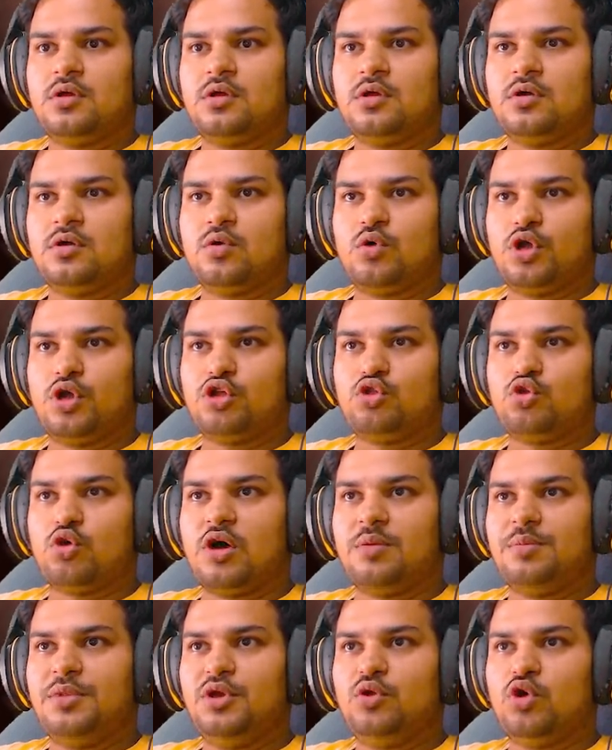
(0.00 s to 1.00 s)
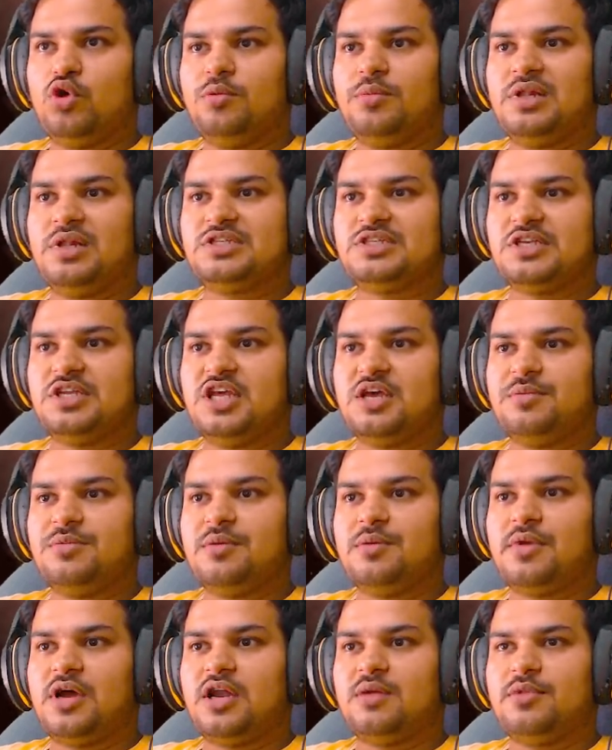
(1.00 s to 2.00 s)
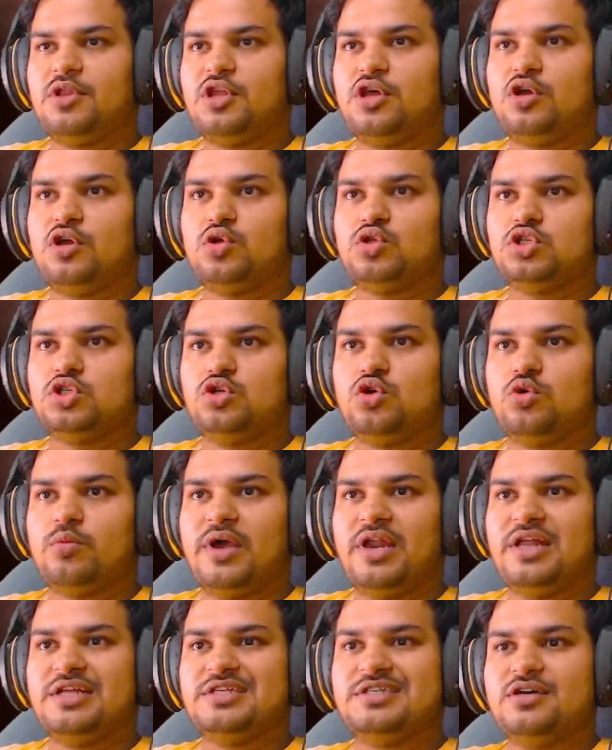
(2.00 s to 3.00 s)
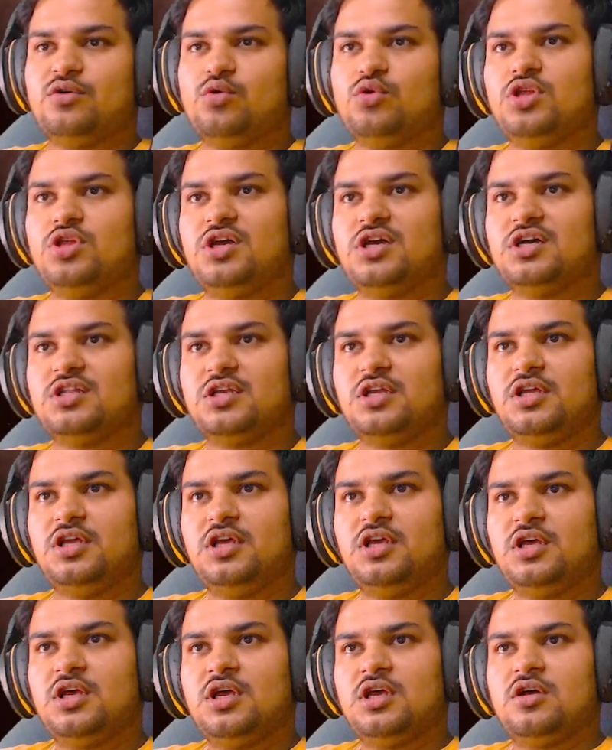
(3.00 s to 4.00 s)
ओके तो अभी कोई बिल्स नहीं है अभी हमारा देख रहे हो जीरो बैलेंस है कोई दिक्कत नहीं है